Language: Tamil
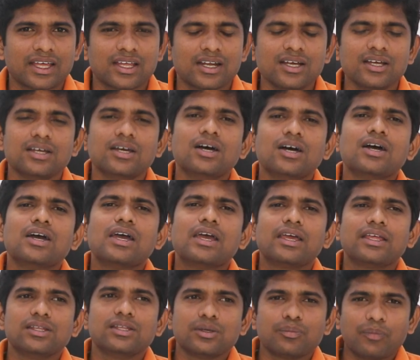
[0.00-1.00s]
நினைக்கிறேன்
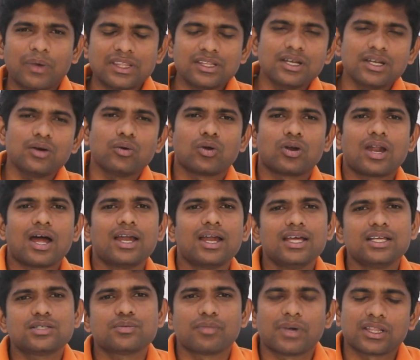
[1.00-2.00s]
இது பார்த்தீங்கன்னா ஒரு
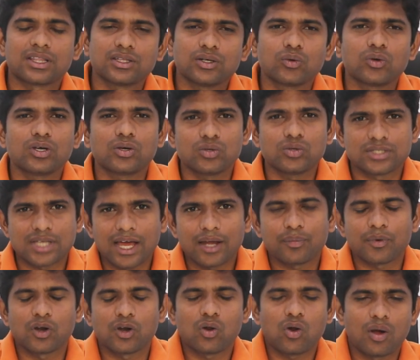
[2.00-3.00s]
நாலேஜ் மற்றவங்களுக்கும்
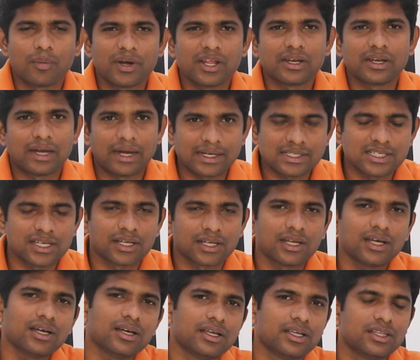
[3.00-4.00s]
ஷேர் பண்ணணும் அப்படின்னு
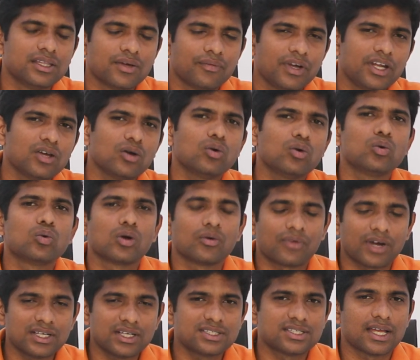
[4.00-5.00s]
நினச்சிங்கன்னா இந்த வீடியோ
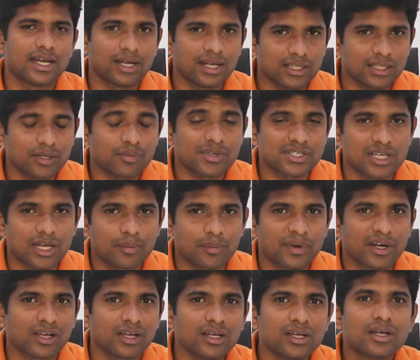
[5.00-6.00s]
உங்கள் ஃப்ரெண்ட்ஸ் எல்லாத்துக்குமே
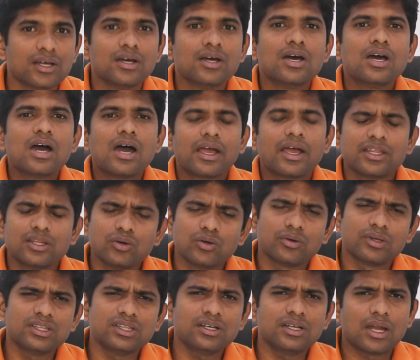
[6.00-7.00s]
ஷேர் பண்ணுங்கள் இது
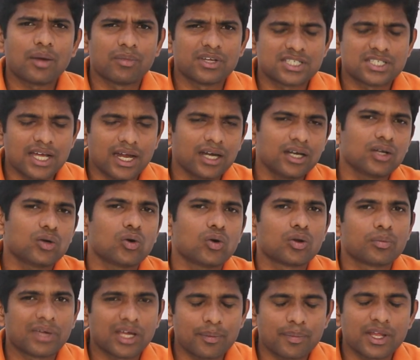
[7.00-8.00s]
வந்து நம்ம
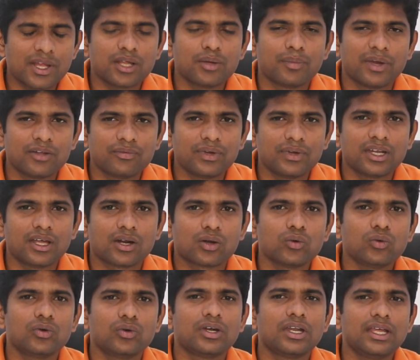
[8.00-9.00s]
சேனலுக்கு ஒரு மிகப்பெரிய பெனிஃபிட்டாக
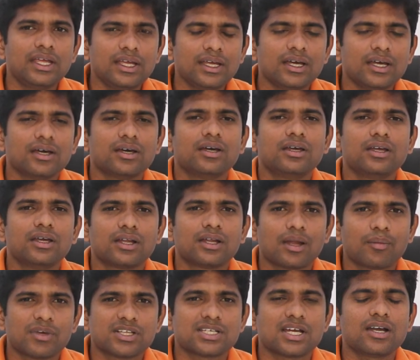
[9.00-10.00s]
இருக்கும்
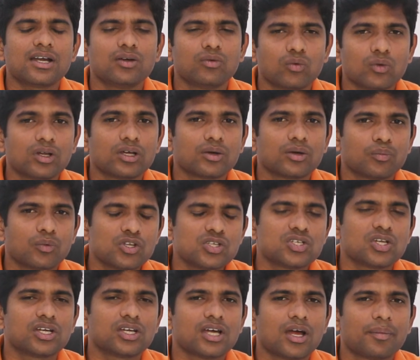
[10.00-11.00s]
நீங்கள் நம்ம சேனல் உங்களுக்கு
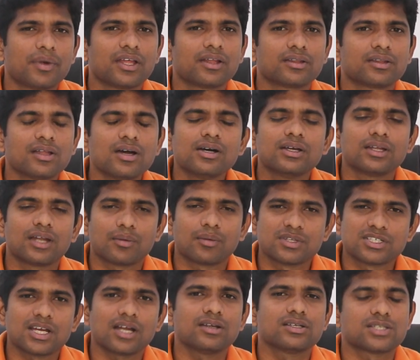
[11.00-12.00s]
பிடிச்சிருக்கு அப்படின்னா
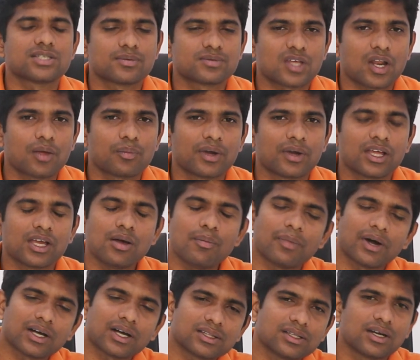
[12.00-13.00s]
நம்ம சேனலை சப்ஸ்கிரைப் பண்ணிங்க
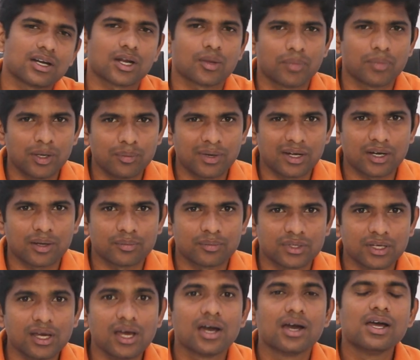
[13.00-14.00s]
பக்கத்தில் இருக்க பெல் பட்டன்
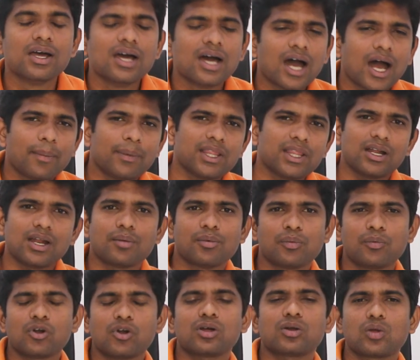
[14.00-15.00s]
அமுத்துங்க அப்போ தான்
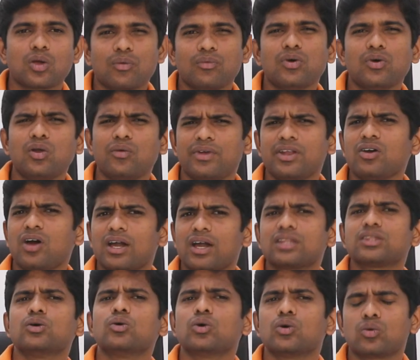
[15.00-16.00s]
நம்ம போடக்கூடிய ஒவ்வொரு வீடியோ
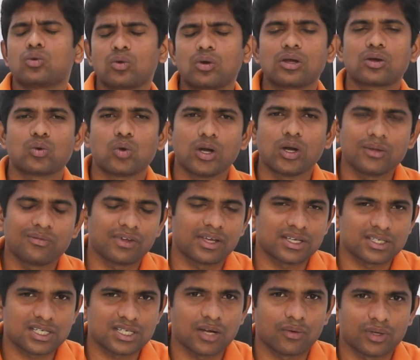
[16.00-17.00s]
அடுத்து உங்களுக்கு
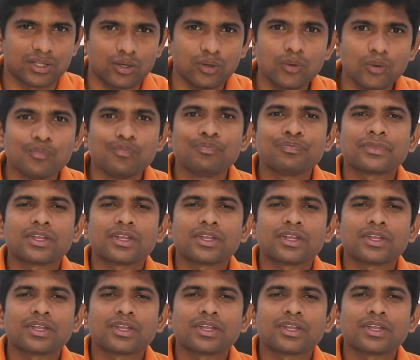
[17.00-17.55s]
நோட்டிஃபிகேஷனாக வந்துடும்